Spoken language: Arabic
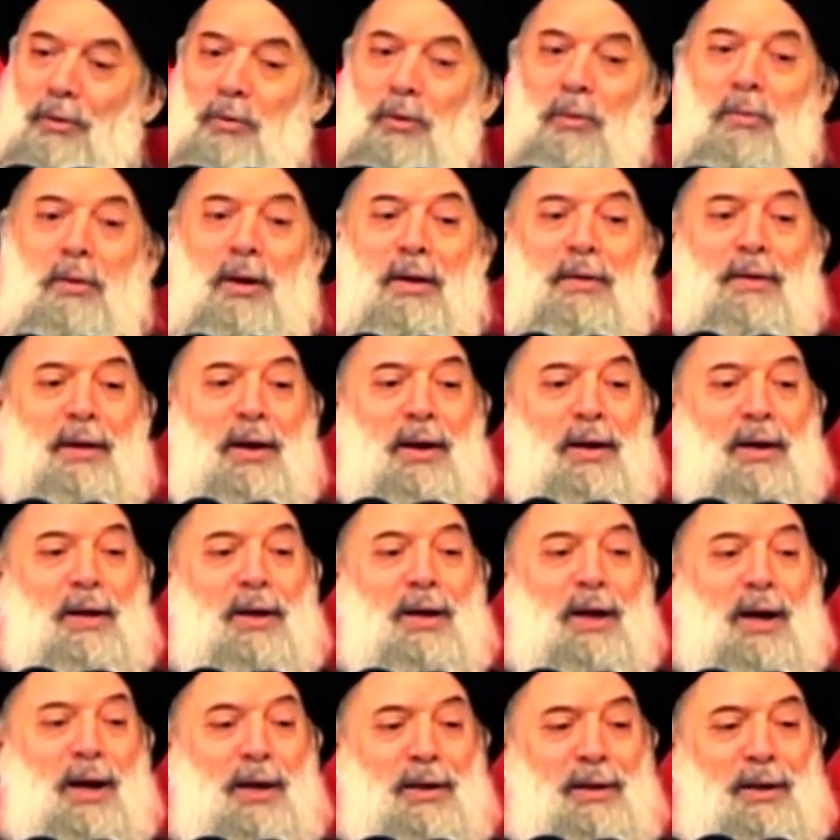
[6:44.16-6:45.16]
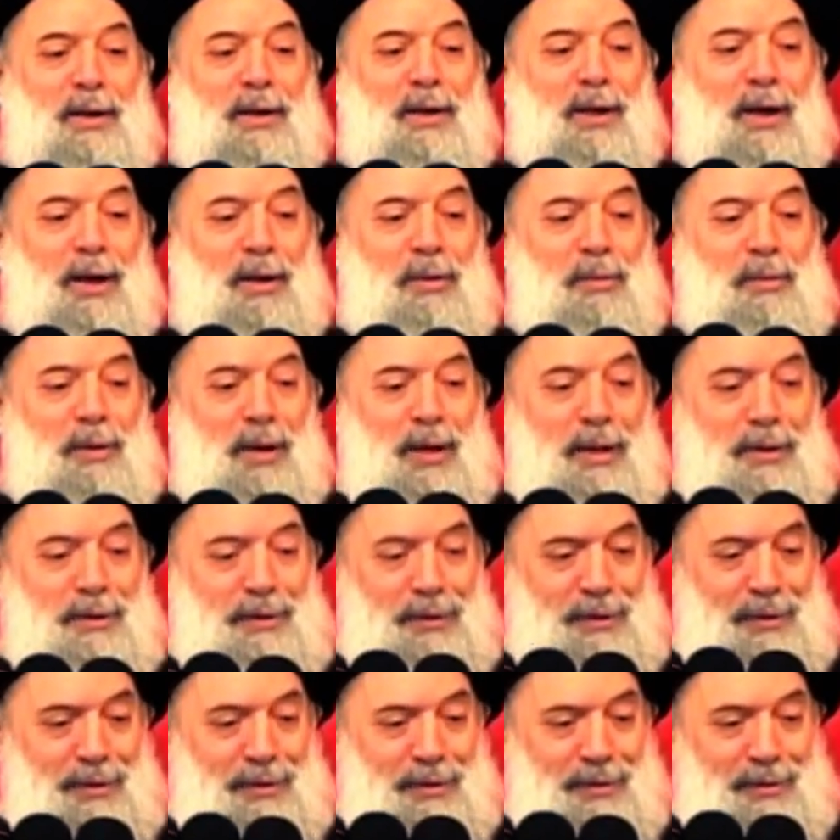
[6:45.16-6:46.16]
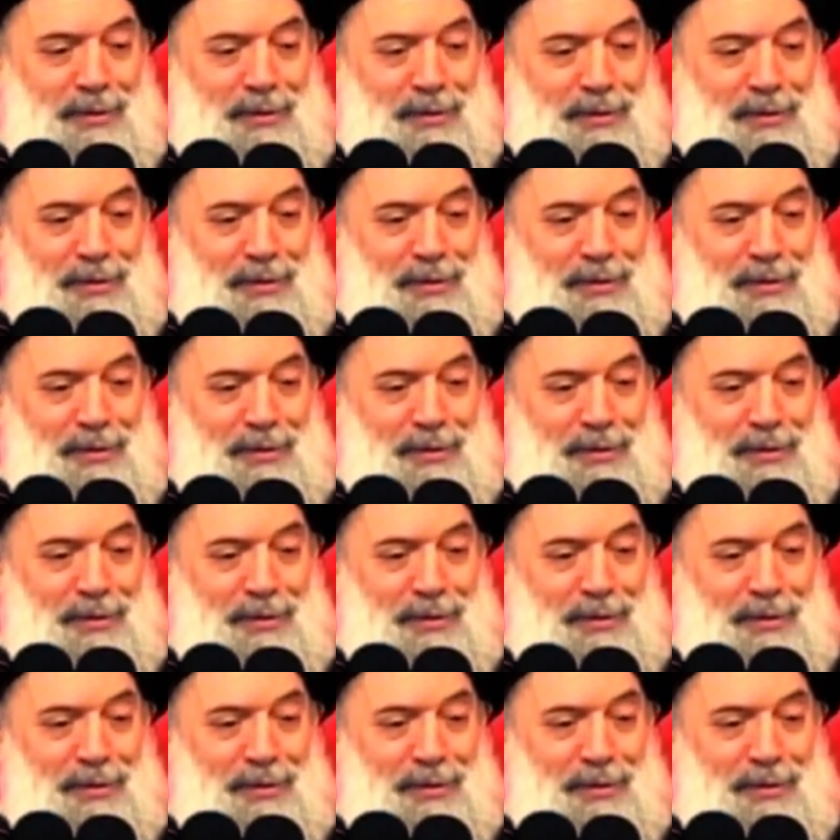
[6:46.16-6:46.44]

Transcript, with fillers: وما ذلك على الله بعزيز